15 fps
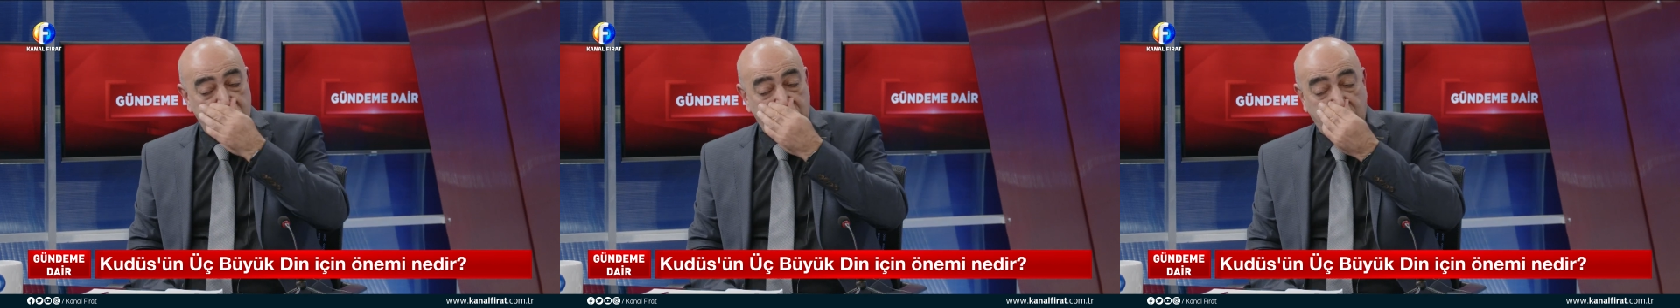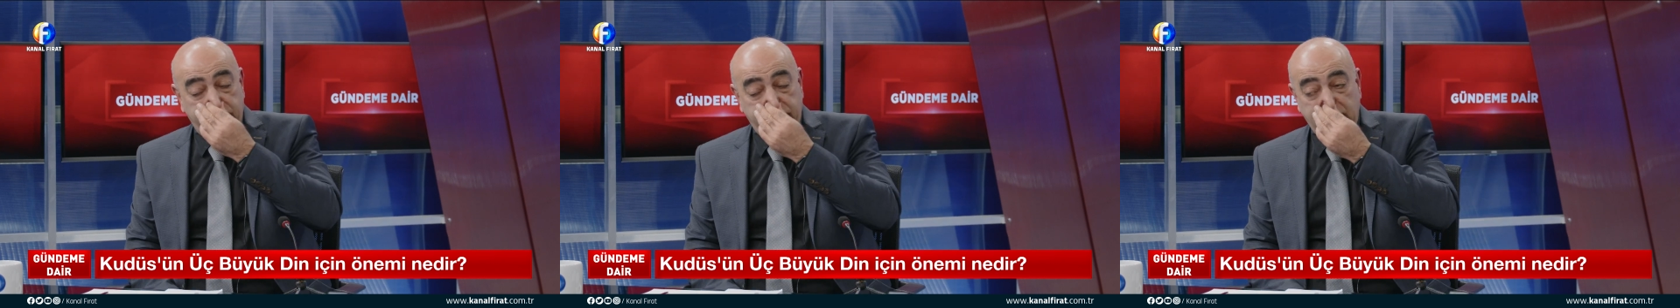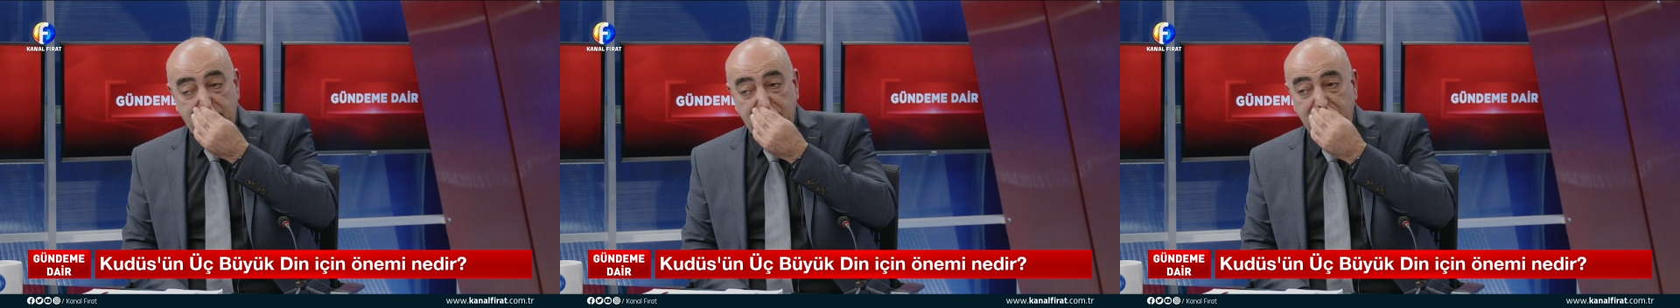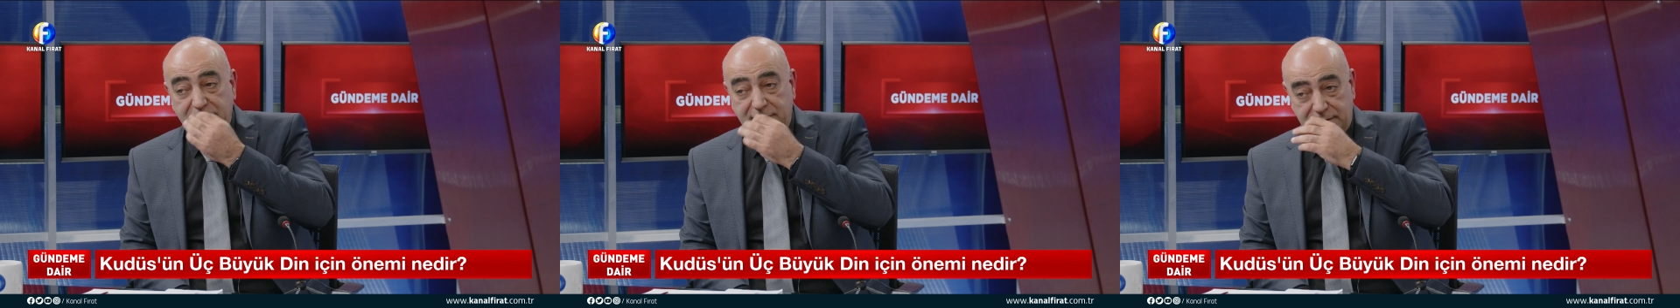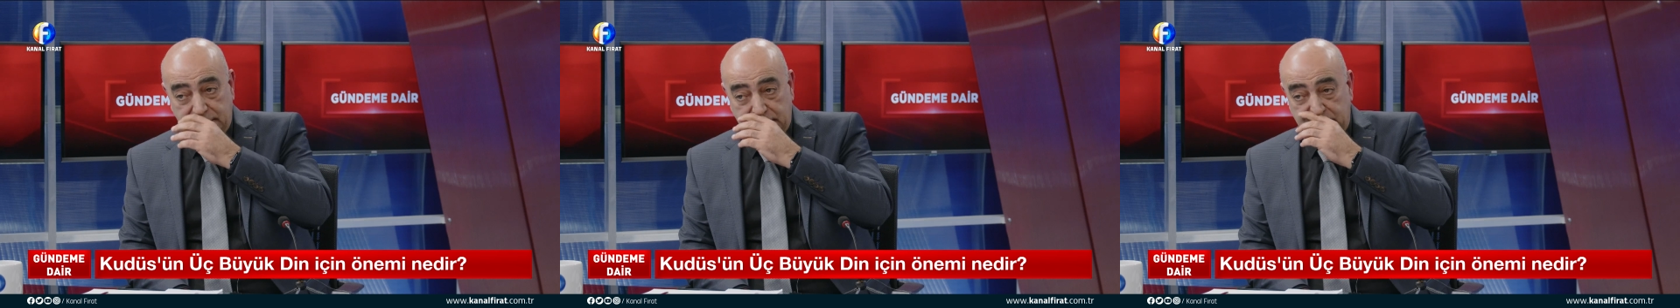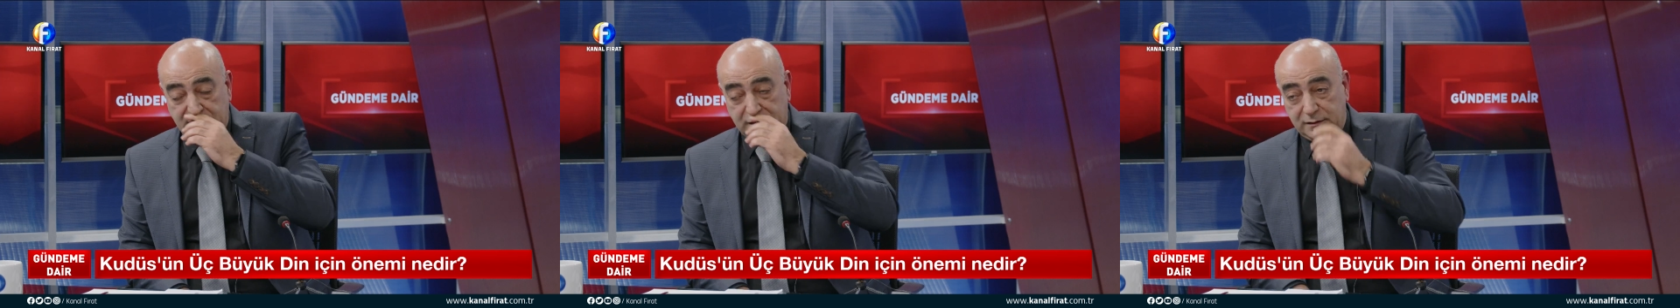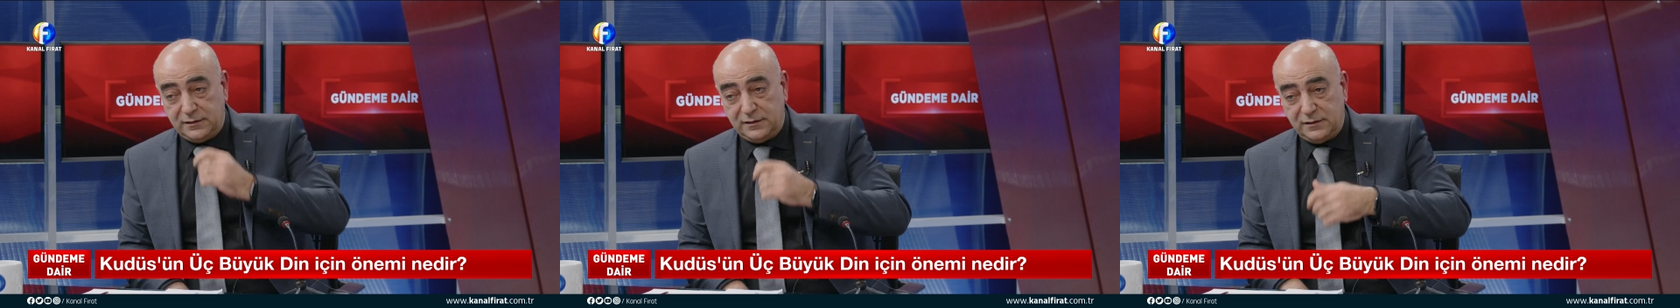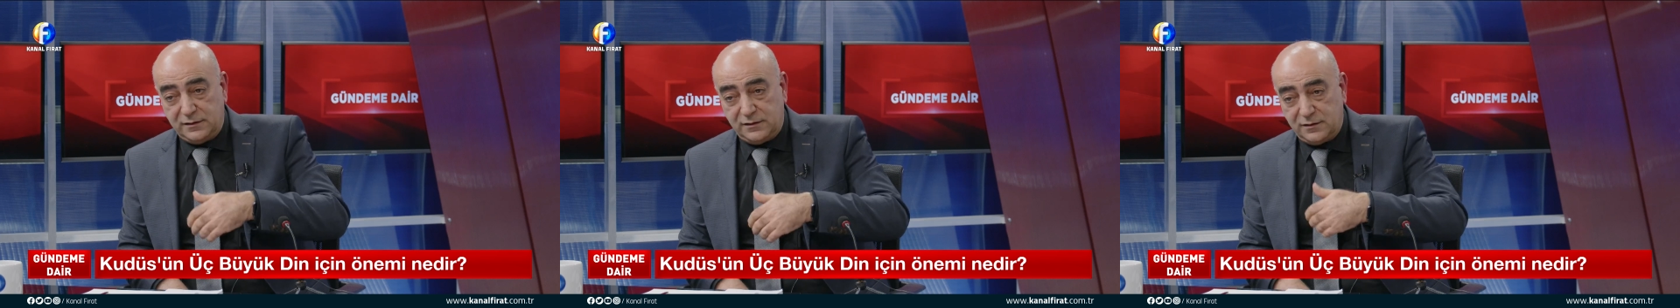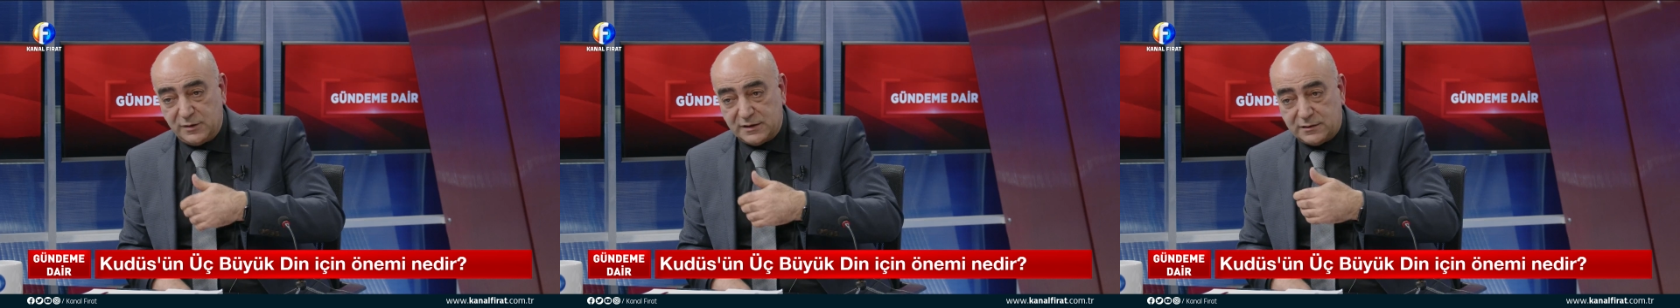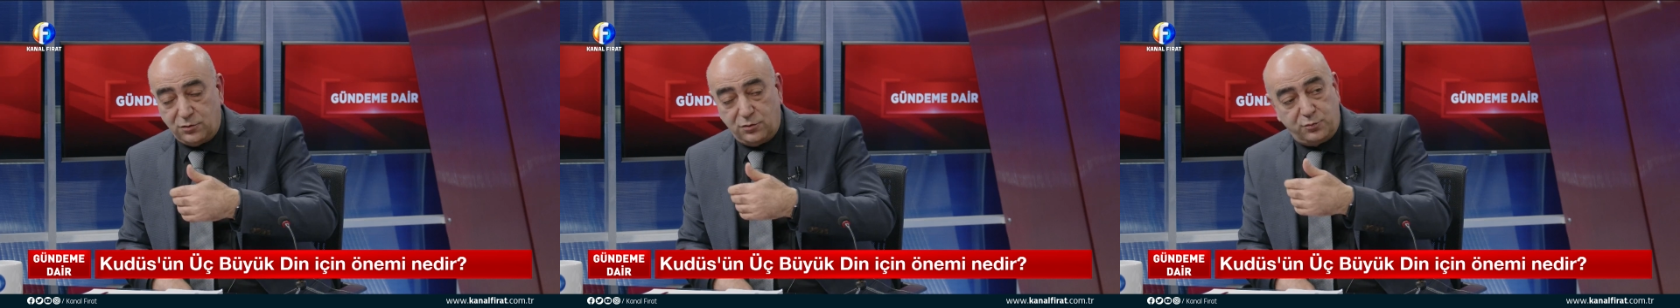kafileler e,
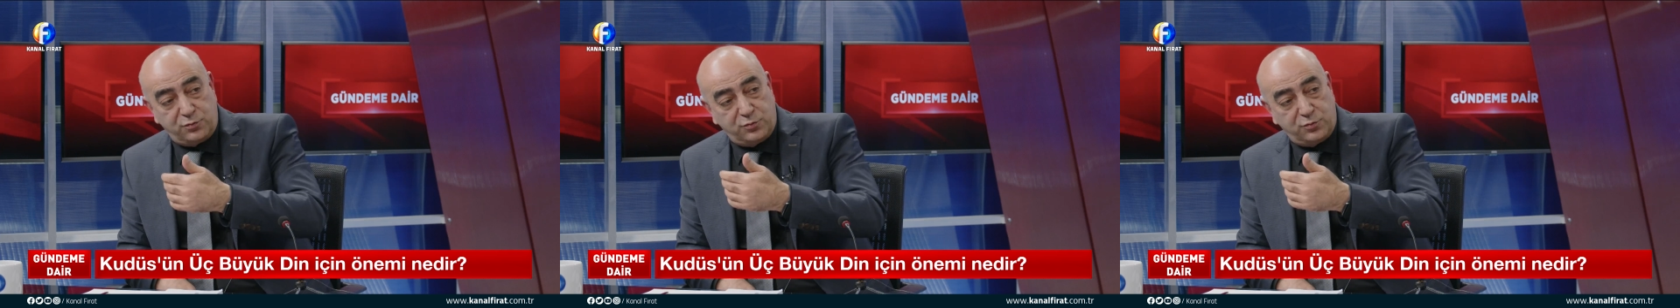mesela